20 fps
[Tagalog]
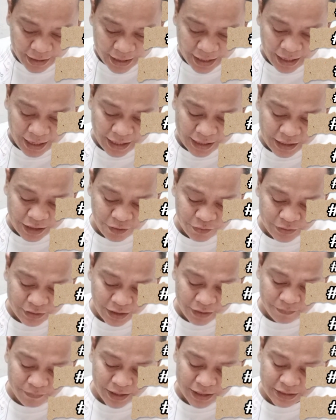Araw
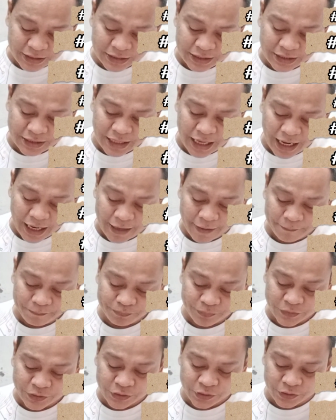ng Maynila,
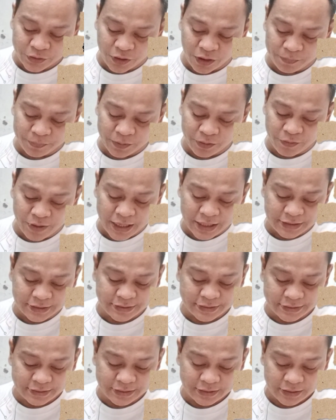Trophy
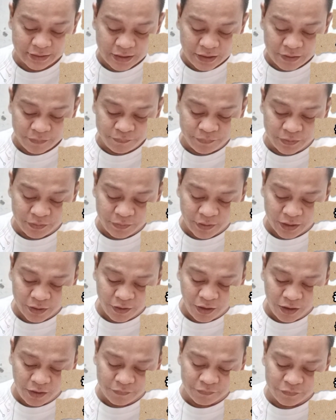Race,
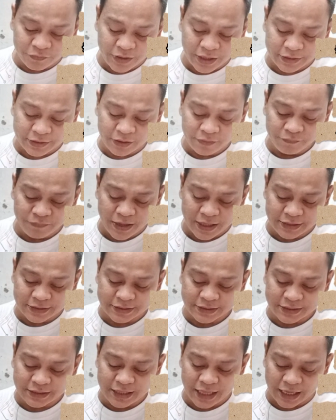Piracom Rating
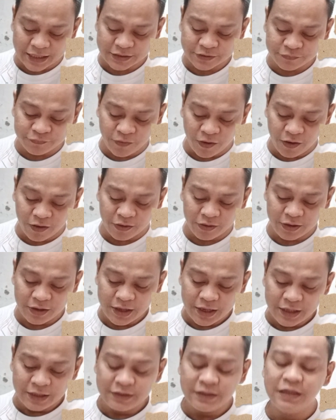Base, Class
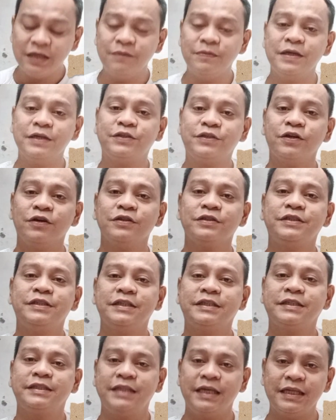4, Division
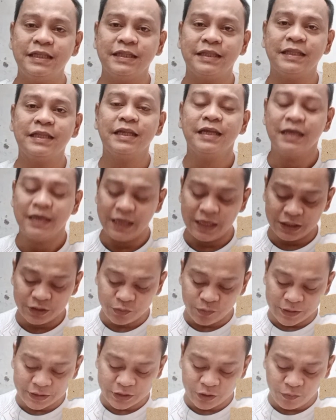16, n
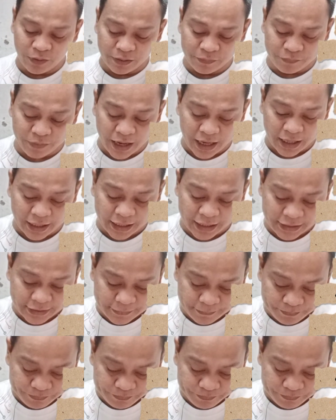21 bracket.